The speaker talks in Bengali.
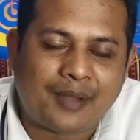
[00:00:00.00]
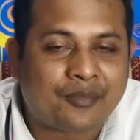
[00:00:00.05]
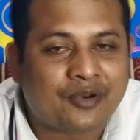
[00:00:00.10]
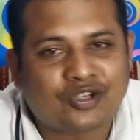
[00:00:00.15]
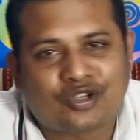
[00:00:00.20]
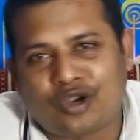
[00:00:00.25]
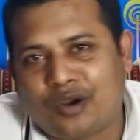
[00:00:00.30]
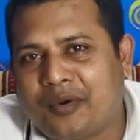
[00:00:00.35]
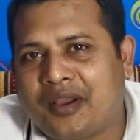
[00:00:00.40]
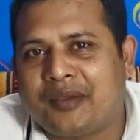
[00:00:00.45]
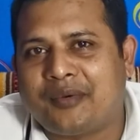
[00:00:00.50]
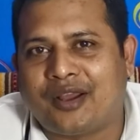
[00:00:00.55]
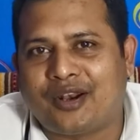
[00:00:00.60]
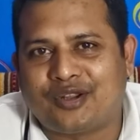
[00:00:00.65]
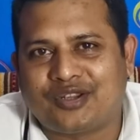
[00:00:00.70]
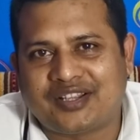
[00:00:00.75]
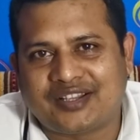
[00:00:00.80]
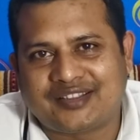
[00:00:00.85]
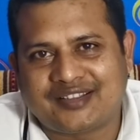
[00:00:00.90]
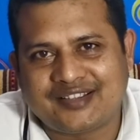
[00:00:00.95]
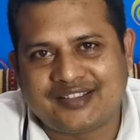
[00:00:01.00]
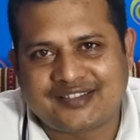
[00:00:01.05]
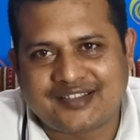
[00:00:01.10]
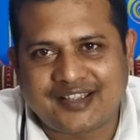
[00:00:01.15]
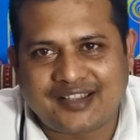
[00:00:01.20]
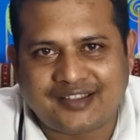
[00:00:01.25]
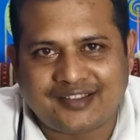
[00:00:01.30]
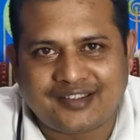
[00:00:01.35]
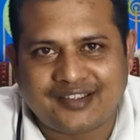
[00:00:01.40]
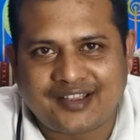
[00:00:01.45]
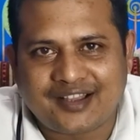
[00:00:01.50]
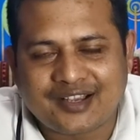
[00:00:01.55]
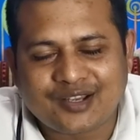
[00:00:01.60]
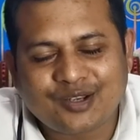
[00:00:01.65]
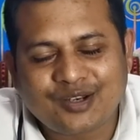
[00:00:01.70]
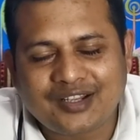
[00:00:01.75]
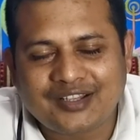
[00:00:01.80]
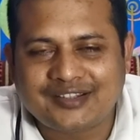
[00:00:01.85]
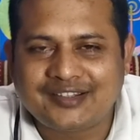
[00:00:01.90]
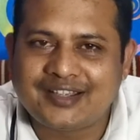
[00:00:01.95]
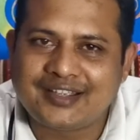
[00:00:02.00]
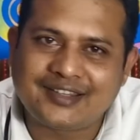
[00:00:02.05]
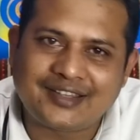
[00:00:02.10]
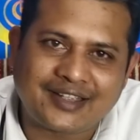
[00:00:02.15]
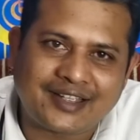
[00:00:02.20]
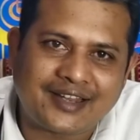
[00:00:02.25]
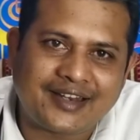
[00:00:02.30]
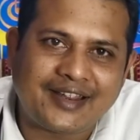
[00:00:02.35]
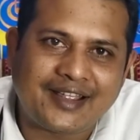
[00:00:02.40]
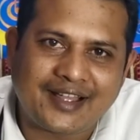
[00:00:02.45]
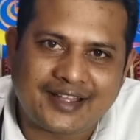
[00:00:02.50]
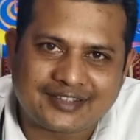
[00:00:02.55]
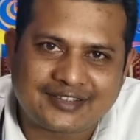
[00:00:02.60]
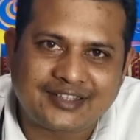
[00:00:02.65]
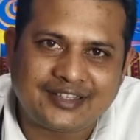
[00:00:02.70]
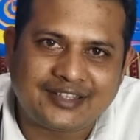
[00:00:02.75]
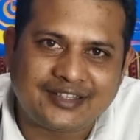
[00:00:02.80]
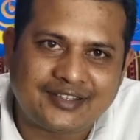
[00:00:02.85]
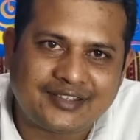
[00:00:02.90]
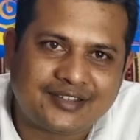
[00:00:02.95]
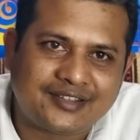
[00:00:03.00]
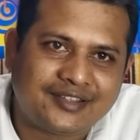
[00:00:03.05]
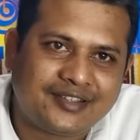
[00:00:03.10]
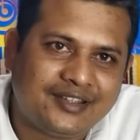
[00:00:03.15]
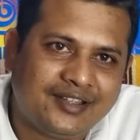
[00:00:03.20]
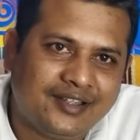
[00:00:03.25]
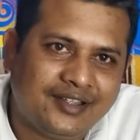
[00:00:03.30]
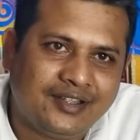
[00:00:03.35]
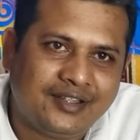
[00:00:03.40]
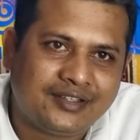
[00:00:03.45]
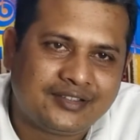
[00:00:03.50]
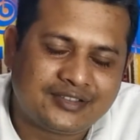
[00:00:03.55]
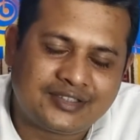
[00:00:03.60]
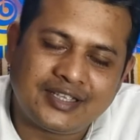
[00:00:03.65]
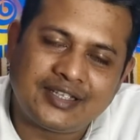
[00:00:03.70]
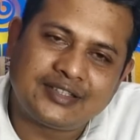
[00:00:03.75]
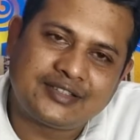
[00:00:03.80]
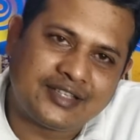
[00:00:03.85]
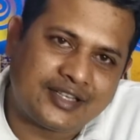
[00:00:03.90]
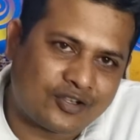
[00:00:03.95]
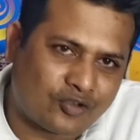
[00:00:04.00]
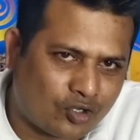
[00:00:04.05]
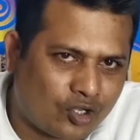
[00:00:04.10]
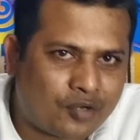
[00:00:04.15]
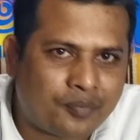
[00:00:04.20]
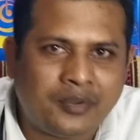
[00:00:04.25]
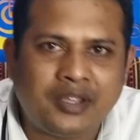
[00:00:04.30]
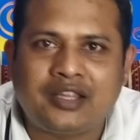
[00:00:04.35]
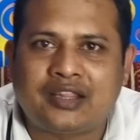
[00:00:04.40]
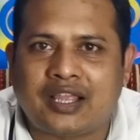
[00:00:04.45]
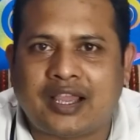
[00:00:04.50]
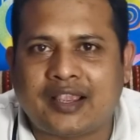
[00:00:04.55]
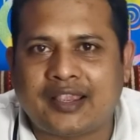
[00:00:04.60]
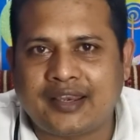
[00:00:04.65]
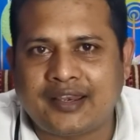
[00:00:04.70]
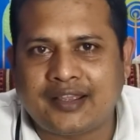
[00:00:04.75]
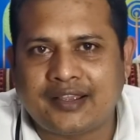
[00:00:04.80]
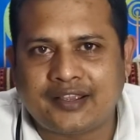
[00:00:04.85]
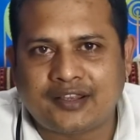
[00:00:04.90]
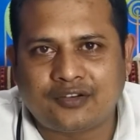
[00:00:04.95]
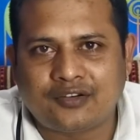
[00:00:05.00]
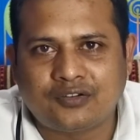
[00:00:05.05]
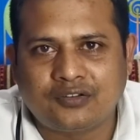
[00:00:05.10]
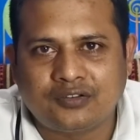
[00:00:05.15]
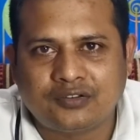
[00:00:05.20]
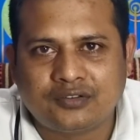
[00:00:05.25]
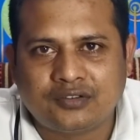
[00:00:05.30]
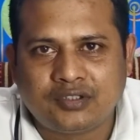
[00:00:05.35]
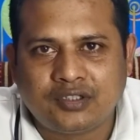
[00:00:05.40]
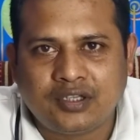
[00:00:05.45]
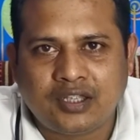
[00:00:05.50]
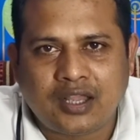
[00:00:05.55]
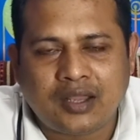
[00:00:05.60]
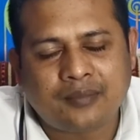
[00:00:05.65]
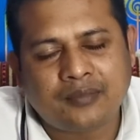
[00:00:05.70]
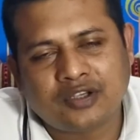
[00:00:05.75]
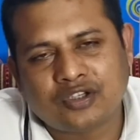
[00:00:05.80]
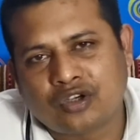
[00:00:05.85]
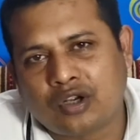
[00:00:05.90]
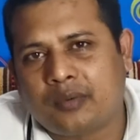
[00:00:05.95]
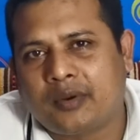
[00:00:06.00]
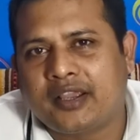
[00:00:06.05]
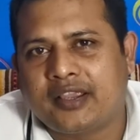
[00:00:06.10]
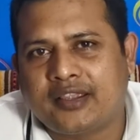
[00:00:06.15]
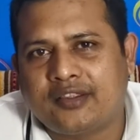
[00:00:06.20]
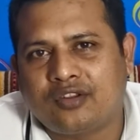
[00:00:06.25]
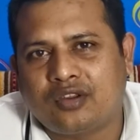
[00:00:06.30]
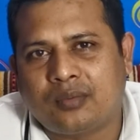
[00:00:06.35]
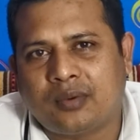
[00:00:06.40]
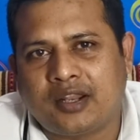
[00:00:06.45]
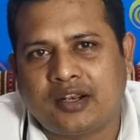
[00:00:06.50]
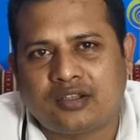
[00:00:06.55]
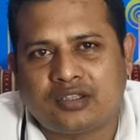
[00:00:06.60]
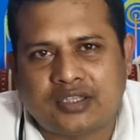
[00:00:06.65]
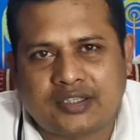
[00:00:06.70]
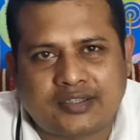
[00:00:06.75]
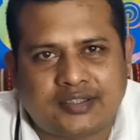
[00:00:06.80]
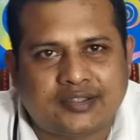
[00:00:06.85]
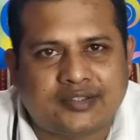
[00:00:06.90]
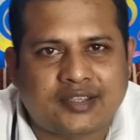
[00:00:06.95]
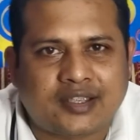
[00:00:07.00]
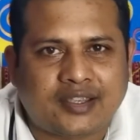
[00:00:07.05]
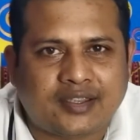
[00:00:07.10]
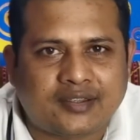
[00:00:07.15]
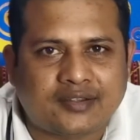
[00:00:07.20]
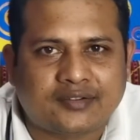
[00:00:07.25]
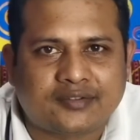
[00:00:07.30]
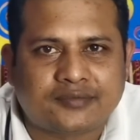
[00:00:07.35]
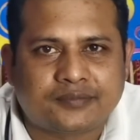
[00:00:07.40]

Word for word: আমরা সবাই ভালো থাকতে চাই আসলে যে যেখানে আছি যে যে কর্মেই থাকি না কেন আমরা সবাই কিন্তু ভালো থাকতে চাই